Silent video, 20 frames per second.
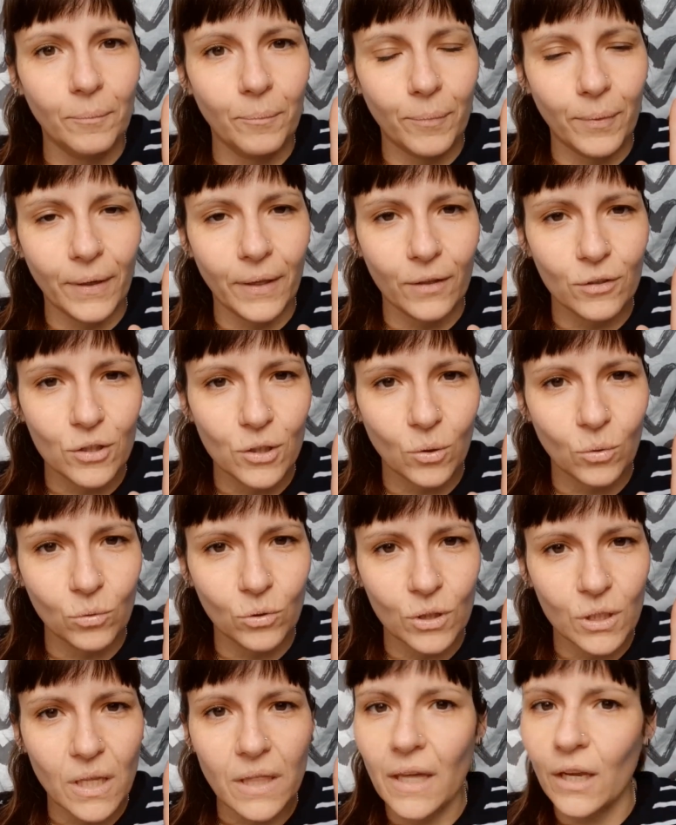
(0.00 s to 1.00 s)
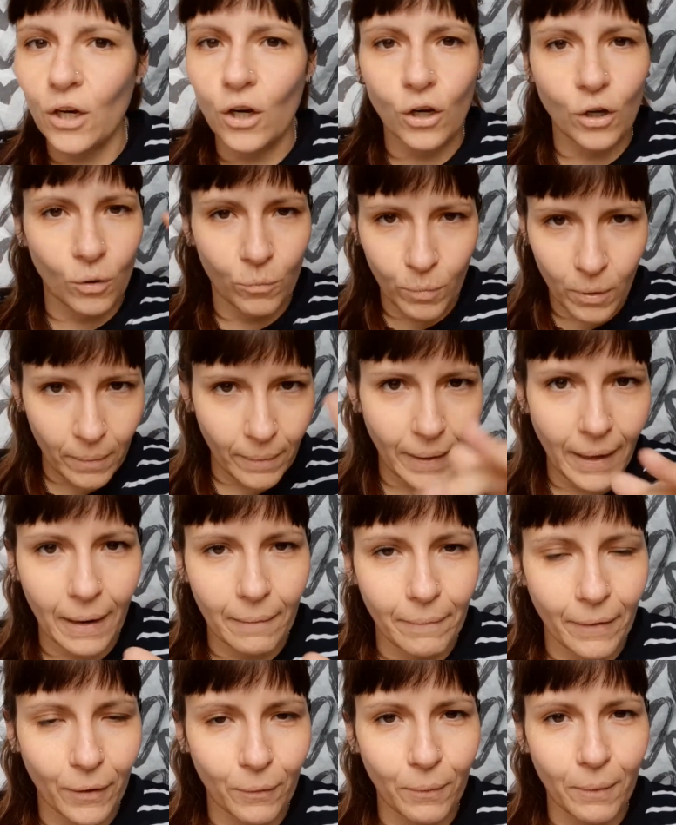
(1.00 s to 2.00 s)
Pone dos segundos y dice, no, no, vuelve al
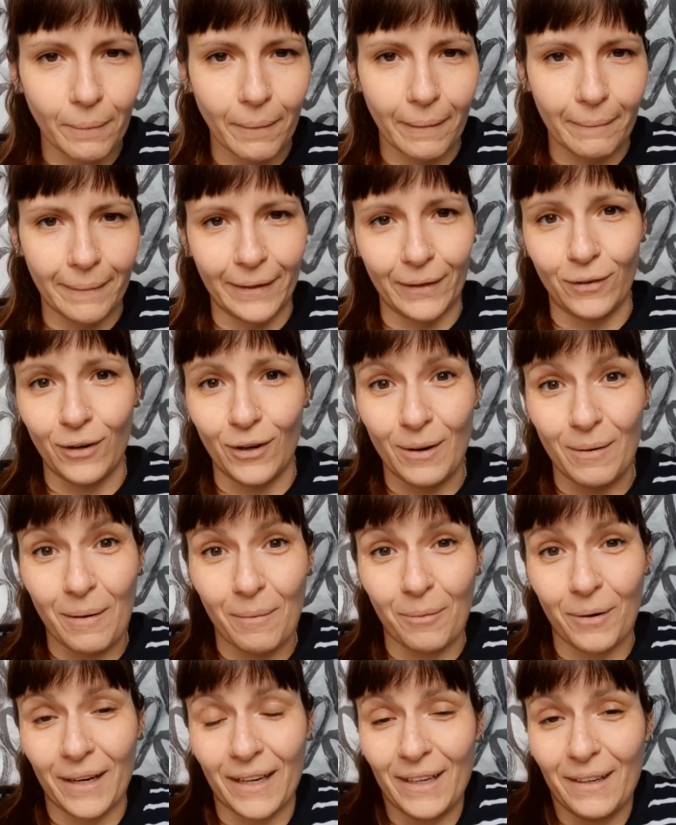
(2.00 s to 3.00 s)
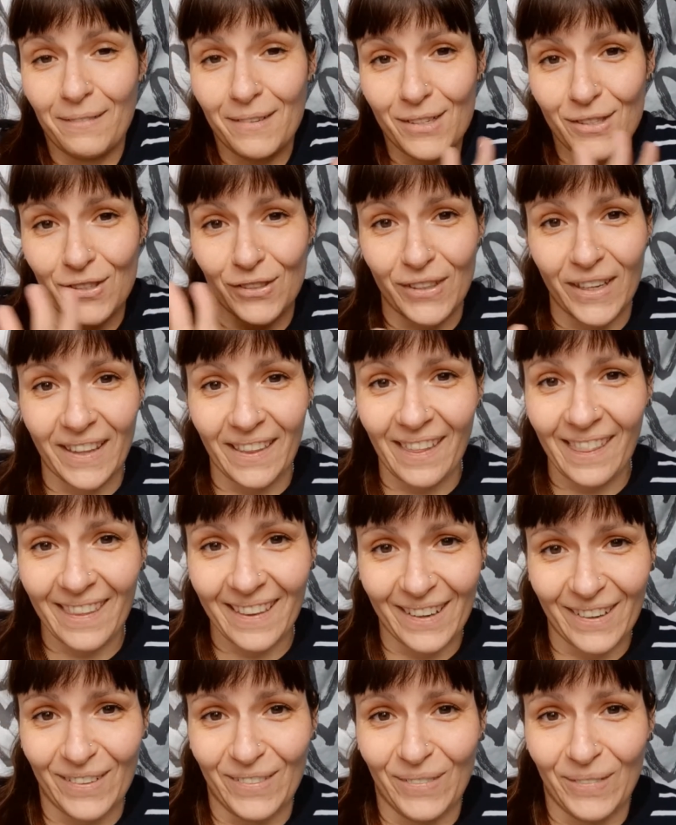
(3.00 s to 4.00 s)
Álvaro, vuelve a Álvaro aunque no ha visto nada
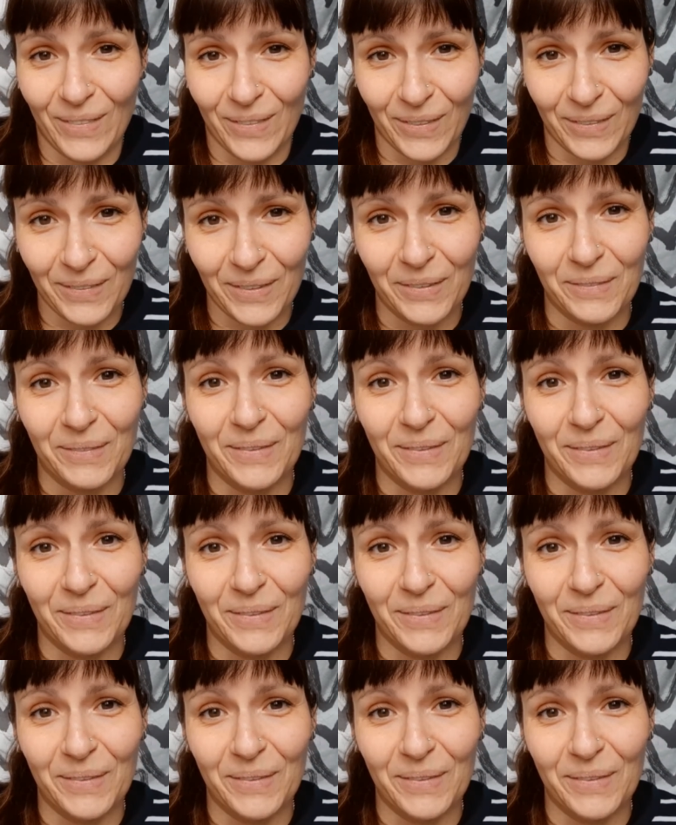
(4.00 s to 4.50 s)
de ningún novio.